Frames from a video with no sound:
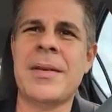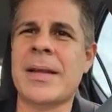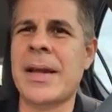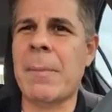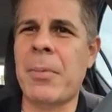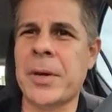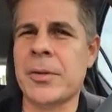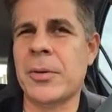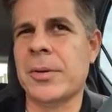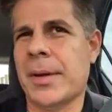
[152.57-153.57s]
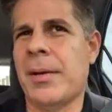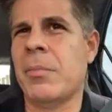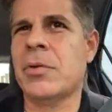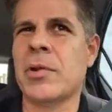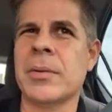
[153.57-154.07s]
Ya tengas poquito, tengas
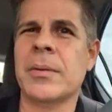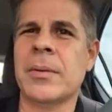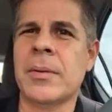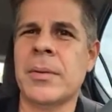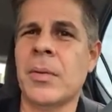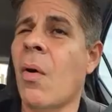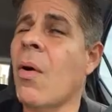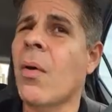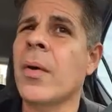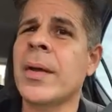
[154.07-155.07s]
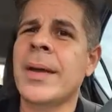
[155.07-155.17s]
mucho. No.